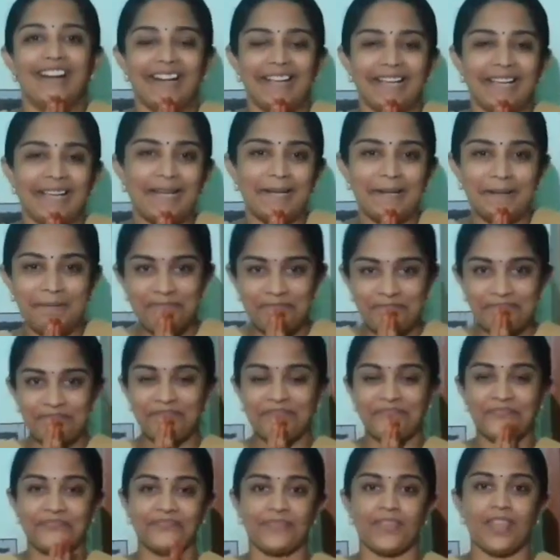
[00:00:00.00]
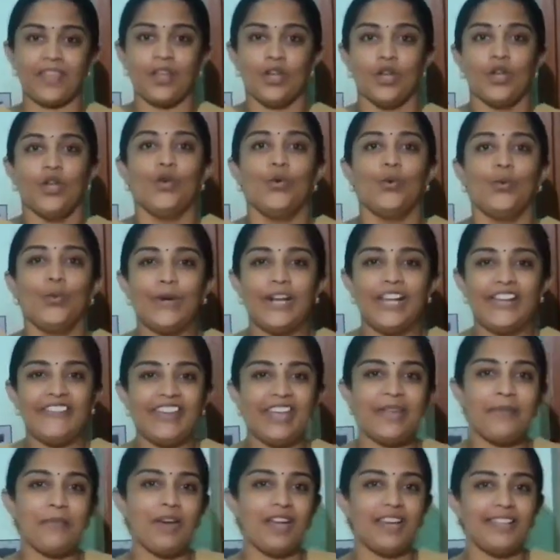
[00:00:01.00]
வணக்கம்
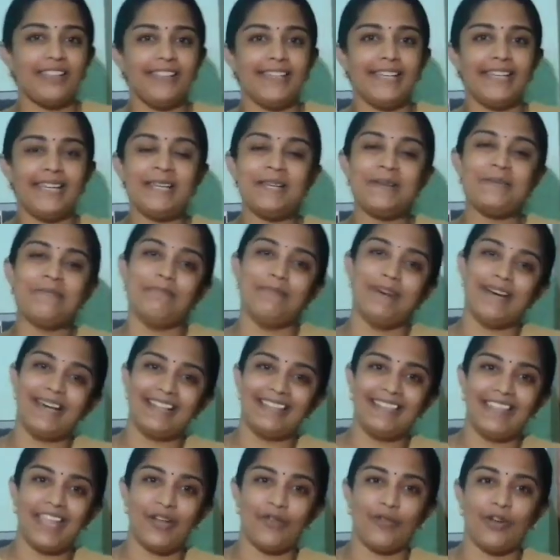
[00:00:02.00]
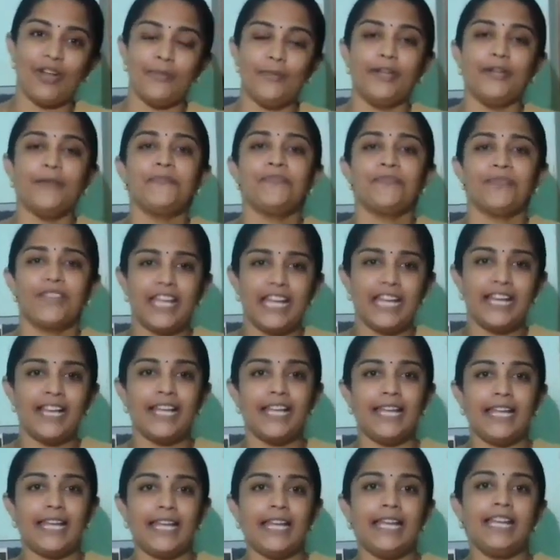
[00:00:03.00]
உணவே மருந்து மருந்தே உணவு
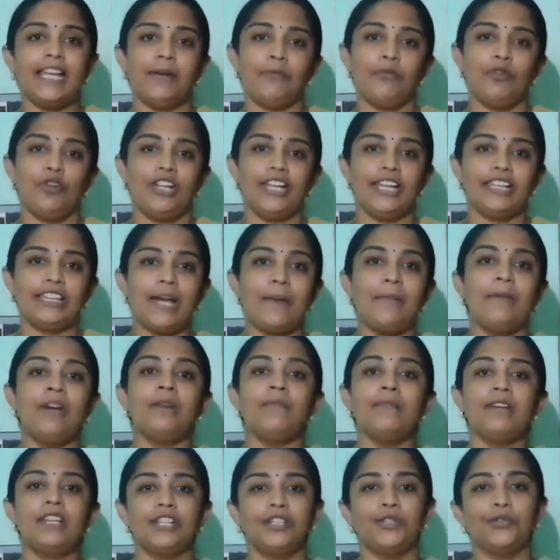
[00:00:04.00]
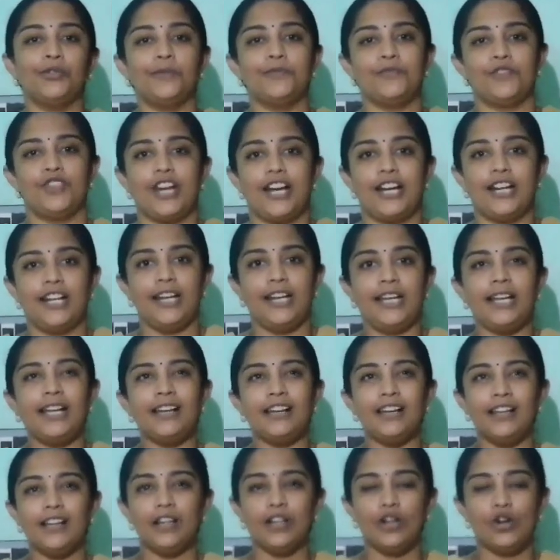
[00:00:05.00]
இன்னைக்கு நம்மளுடைய தமிழ் மருத்துவம் சேனல்ல
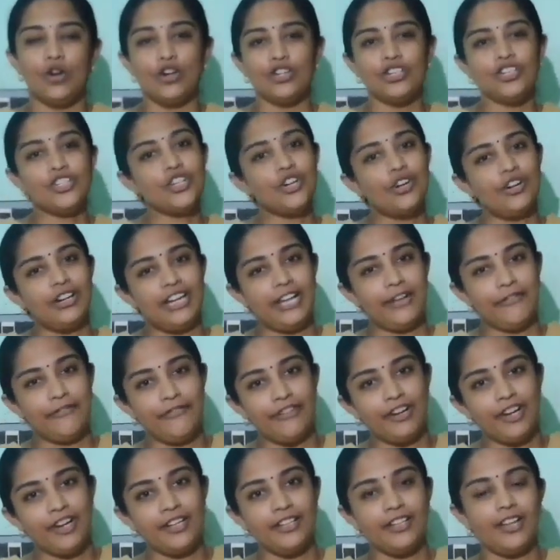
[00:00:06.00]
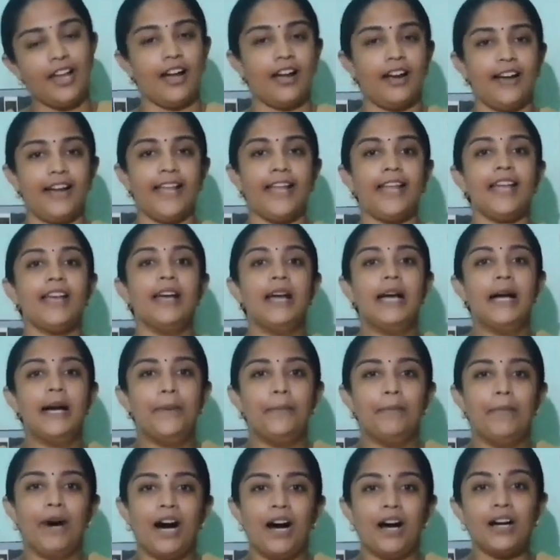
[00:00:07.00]
கொஞ்சம் டிஃப்ரெண்டான
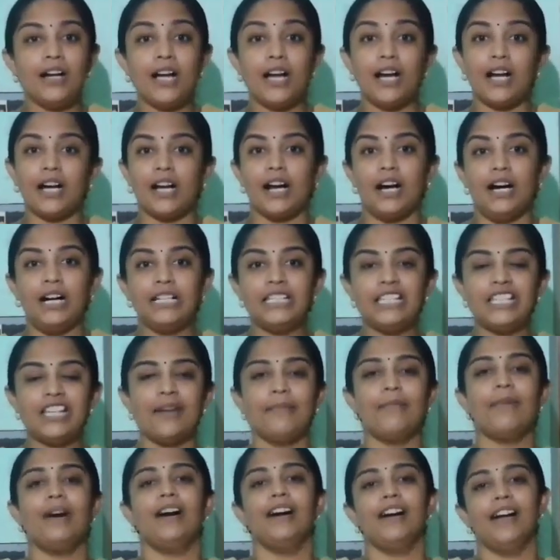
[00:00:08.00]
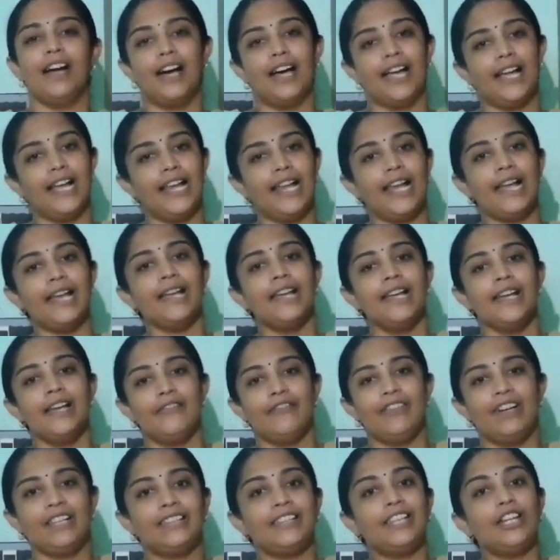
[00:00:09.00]
மாங்காய் காஞ்ச மாங்காயில
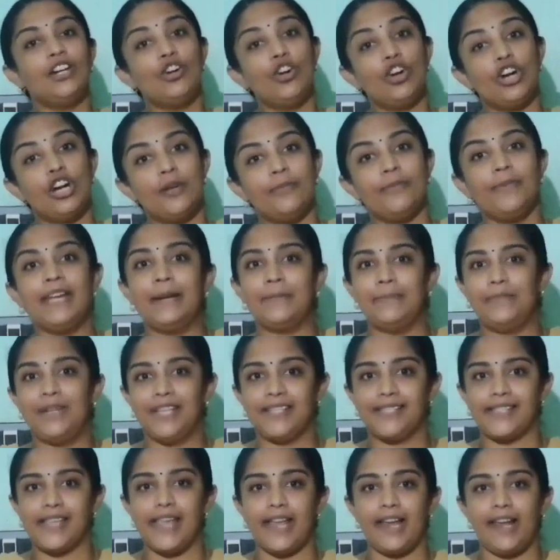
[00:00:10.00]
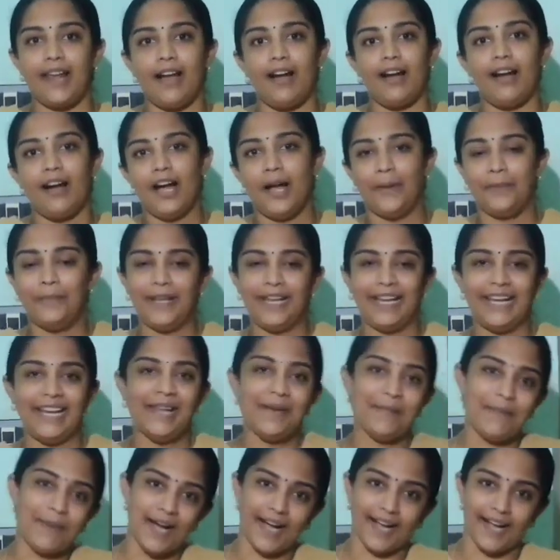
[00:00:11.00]
வத்த குழம்பு எப்படி செய்யலாம்
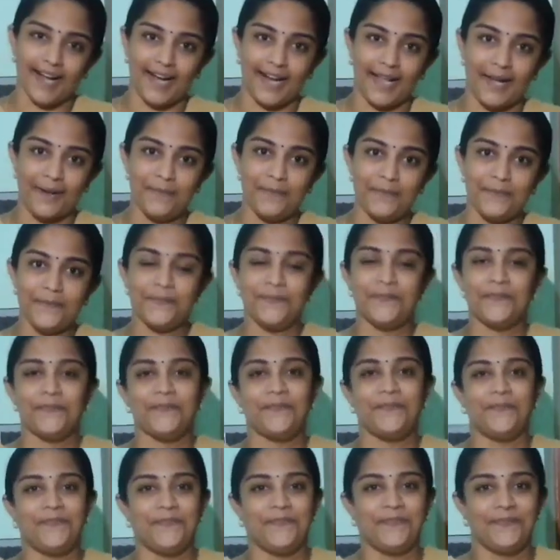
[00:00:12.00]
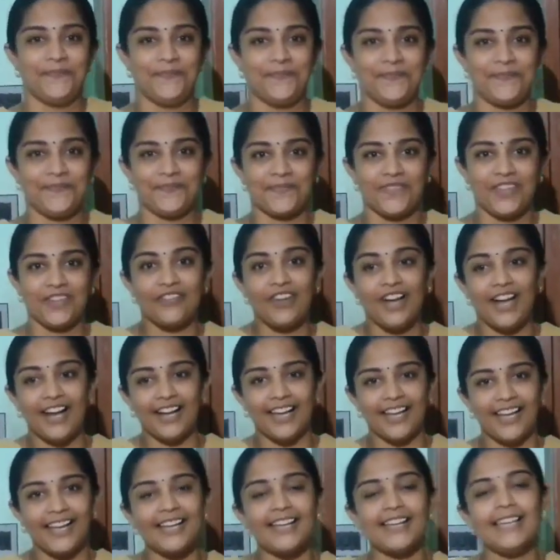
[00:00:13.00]
அப்படின்னு பார்க்கலாம்
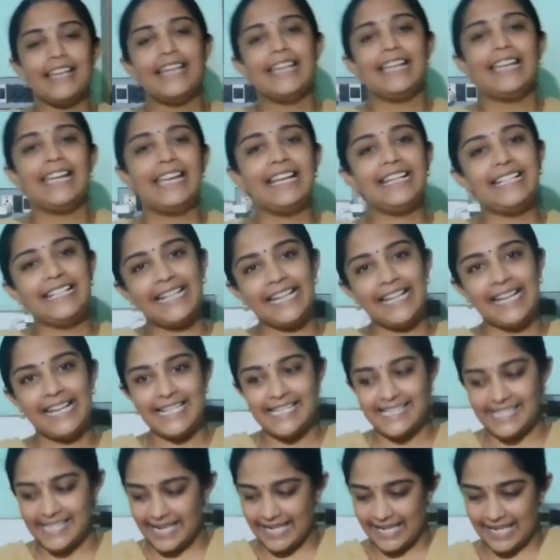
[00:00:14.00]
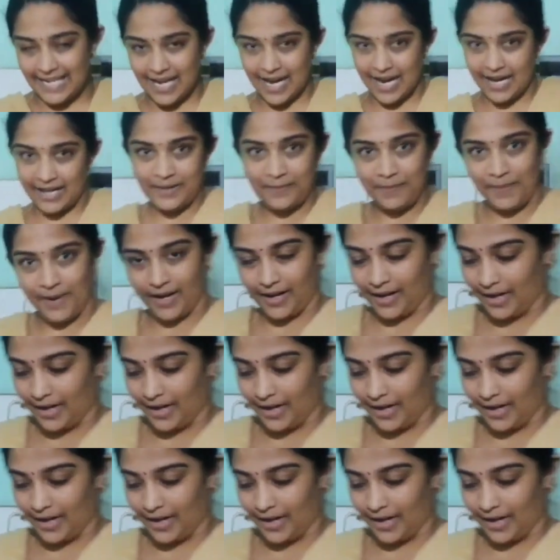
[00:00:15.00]
வாங்க இன்கிரீடியன்ஸ் என்னலான்ட்டு